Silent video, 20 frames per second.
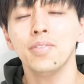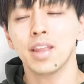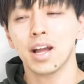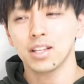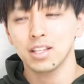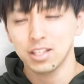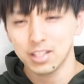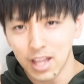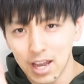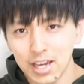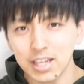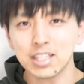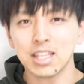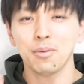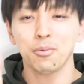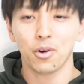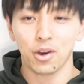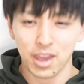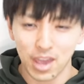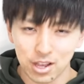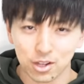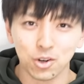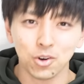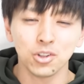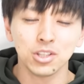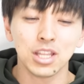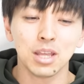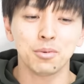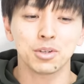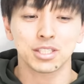んなに泣いてもへ
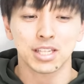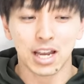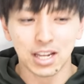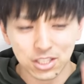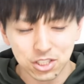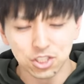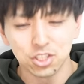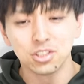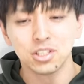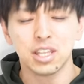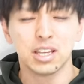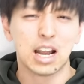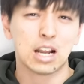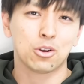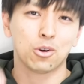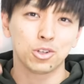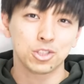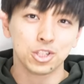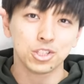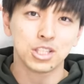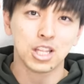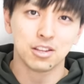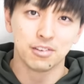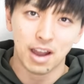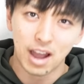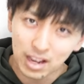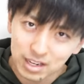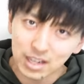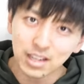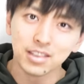こんでも30点が50点に
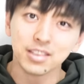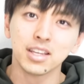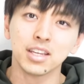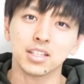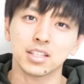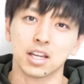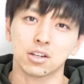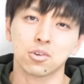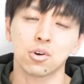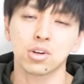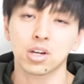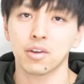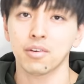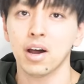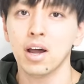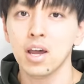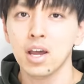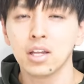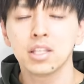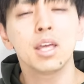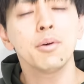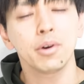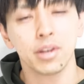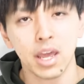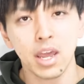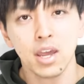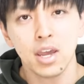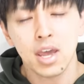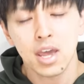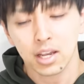は上がんないんだ、今回は。でも
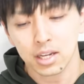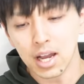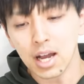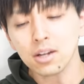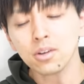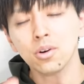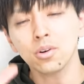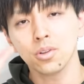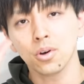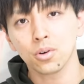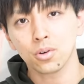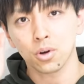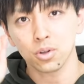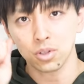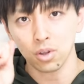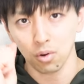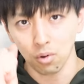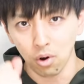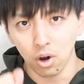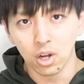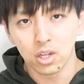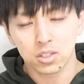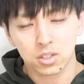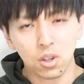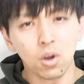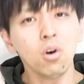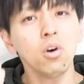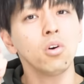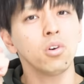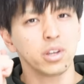ね、過去のことを
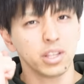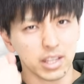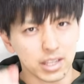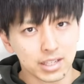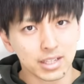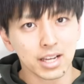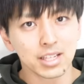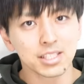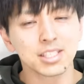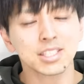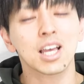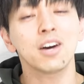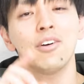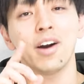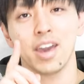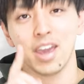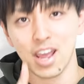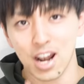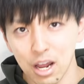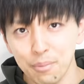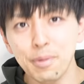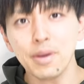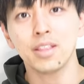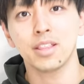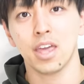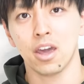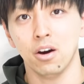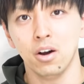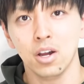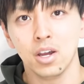どう活かすかは選べん
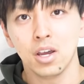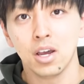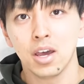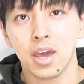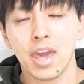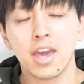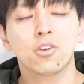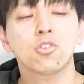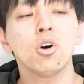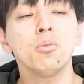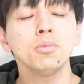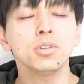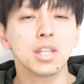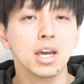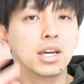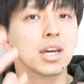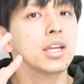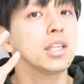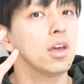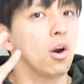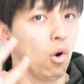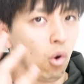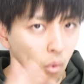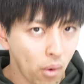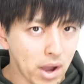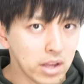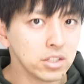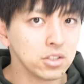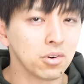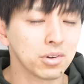だよ。へこむだけで終
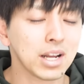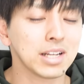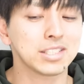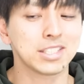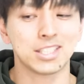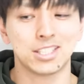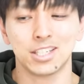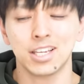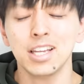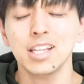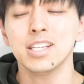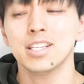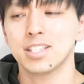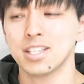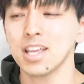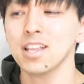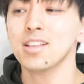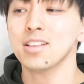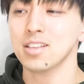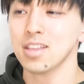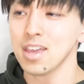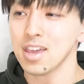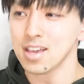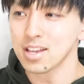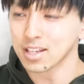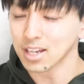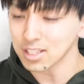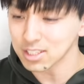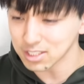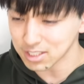わるのか、次に絶
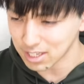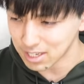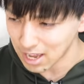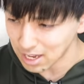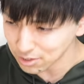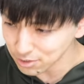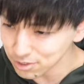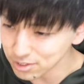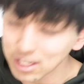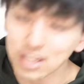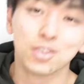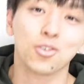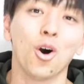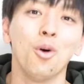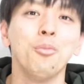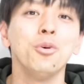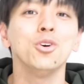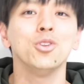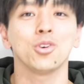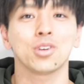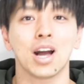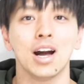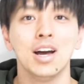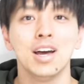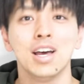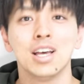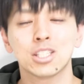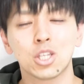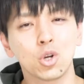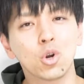対活かしてやるんだと思うのか、
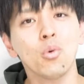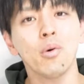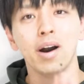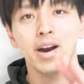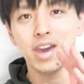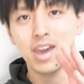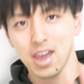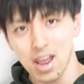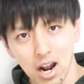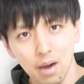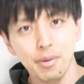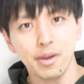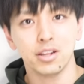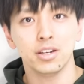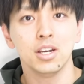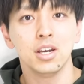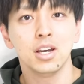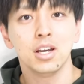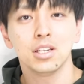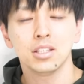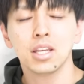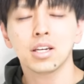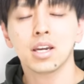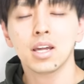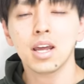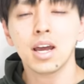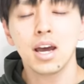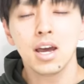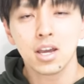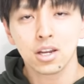そこは選べる。だか
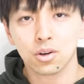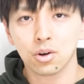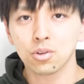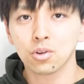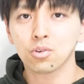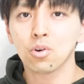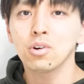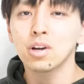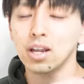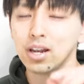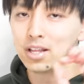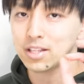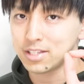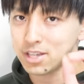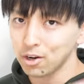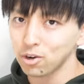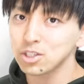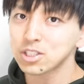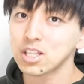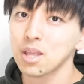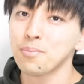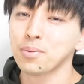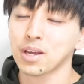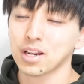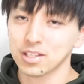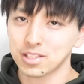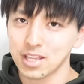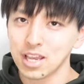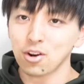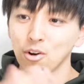ら、この今回ね、0ステップか
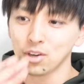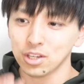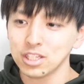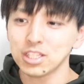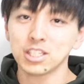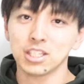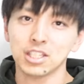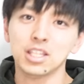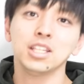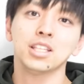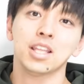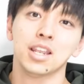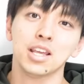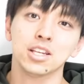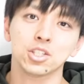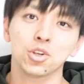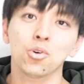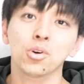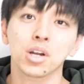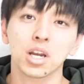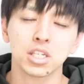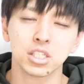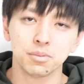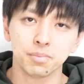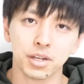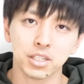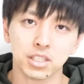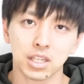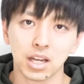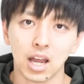ら0、1、2ってね、紹介し
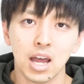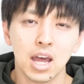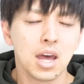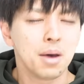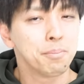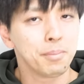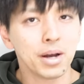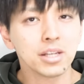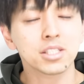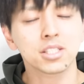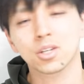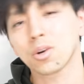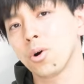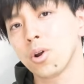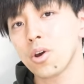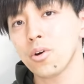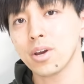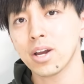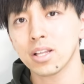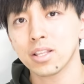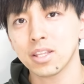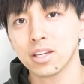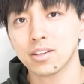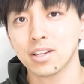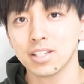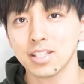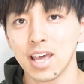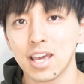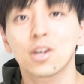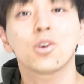ましたが、まずこれをやってく
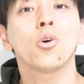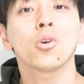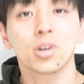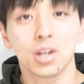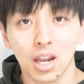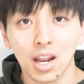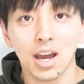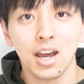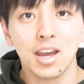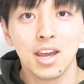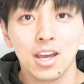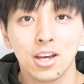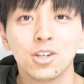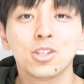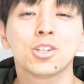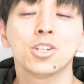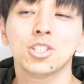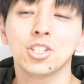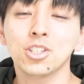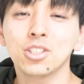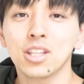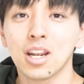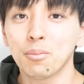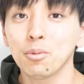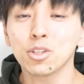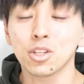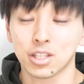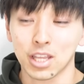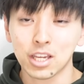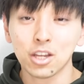ださい。こっから。復習ってのは
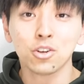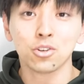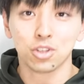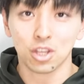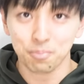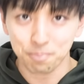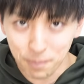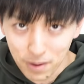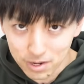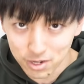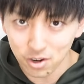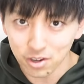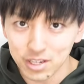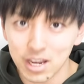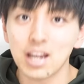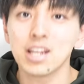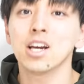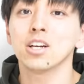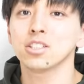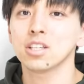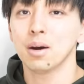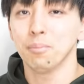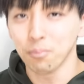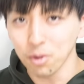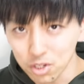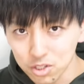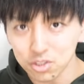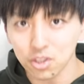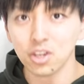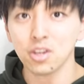もっとできることいっぱいあるよ。やり直しは。
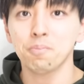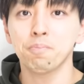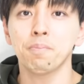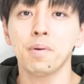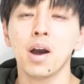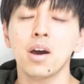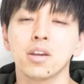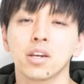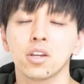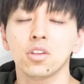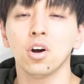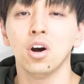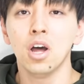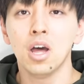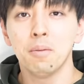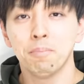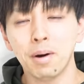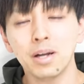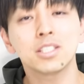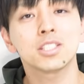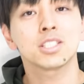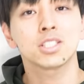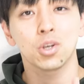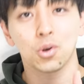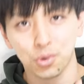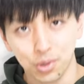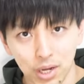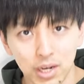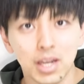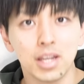もっといっぱいあるけど、まず
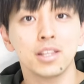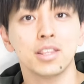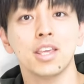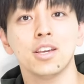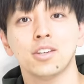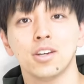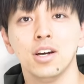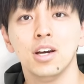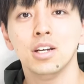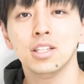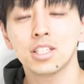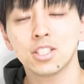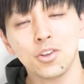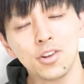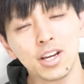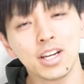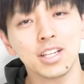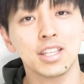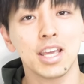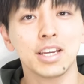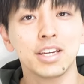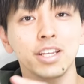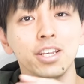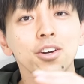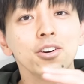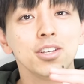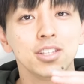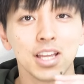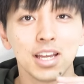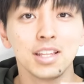そっからやっていく。で、それができる
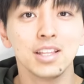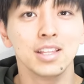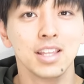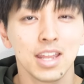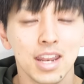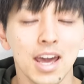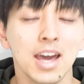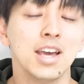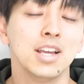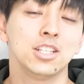ようになったら、